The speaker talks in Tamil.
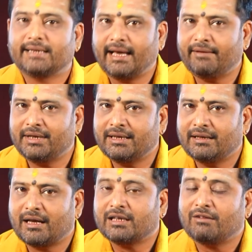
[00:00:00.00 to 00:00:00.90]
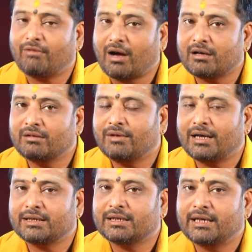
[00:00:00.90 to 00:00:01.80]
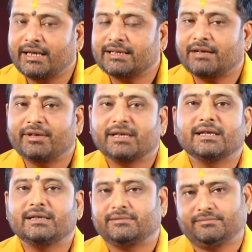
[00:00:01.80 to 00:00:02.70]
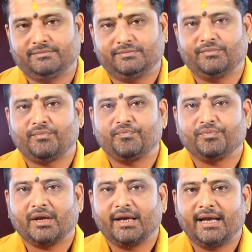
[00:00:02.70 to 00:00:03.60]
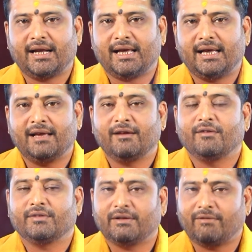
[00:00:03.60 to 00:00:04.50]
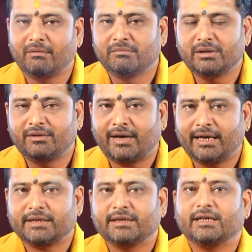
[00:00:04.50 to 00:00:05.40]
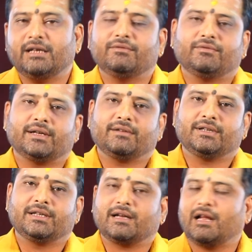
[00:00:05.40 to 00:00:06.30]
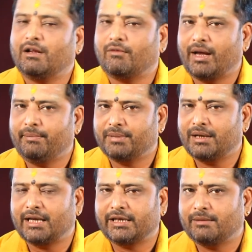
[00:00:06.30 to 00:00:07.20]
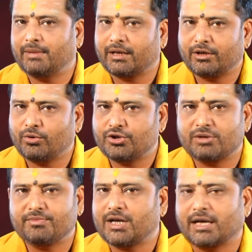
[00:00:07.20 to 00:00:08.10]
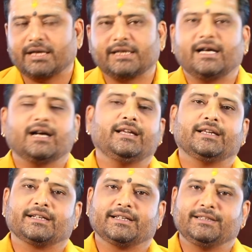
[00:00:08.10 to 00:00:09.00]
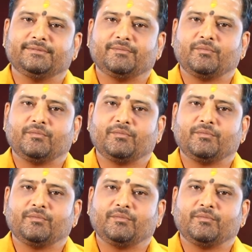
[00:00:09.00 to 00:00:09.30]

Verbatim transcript: தேவையில்லாத வாக்குவாதங்களை தவிருங்கள் ஏன்னா இந்த வம்பு வழக்குகள் வருவதற்கான வாய்ப்புகள் அதிகமாக இருக்குது கொஞ்சம் ஜாக்கிரதையாக இருங்கள்